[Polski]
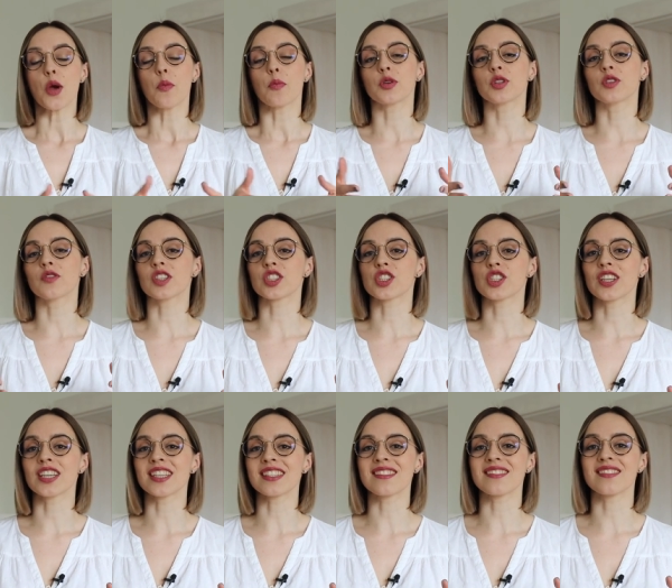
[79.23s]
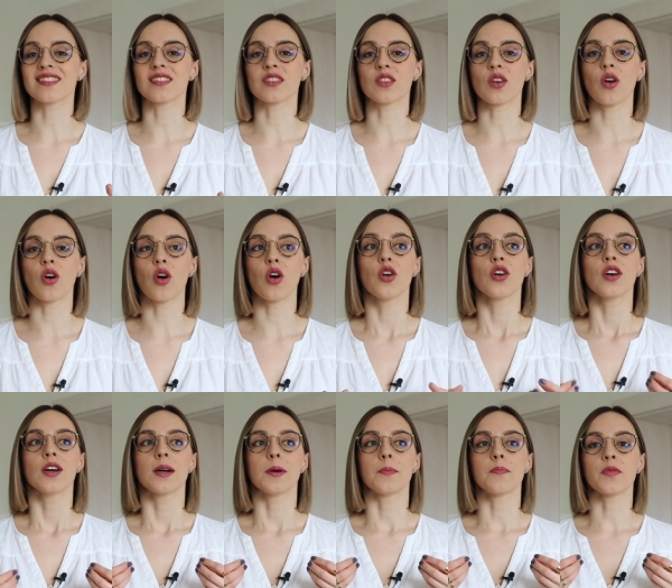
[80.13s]
ponieważ jest to
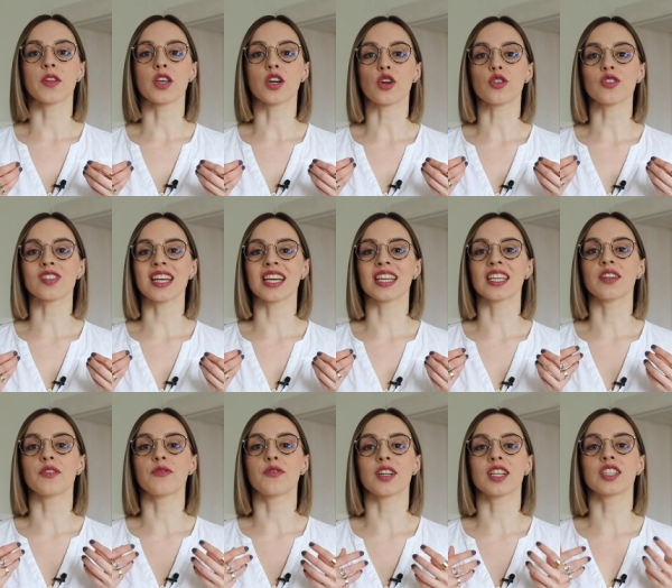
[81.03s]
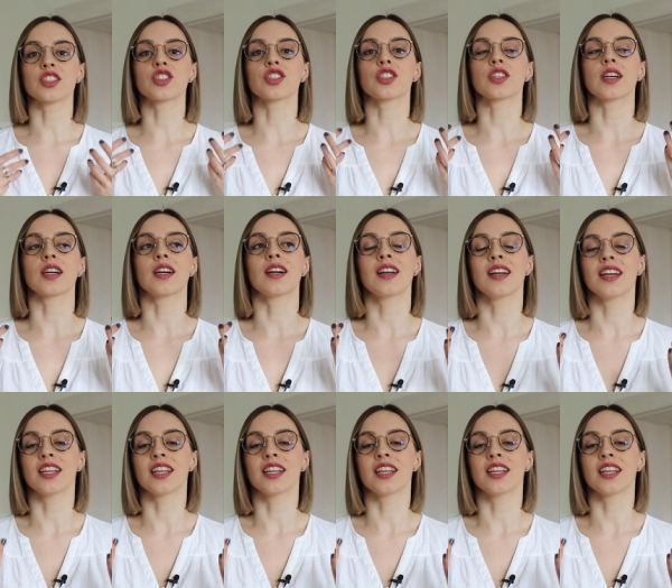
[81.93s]
mm, rodzaj wręcz e,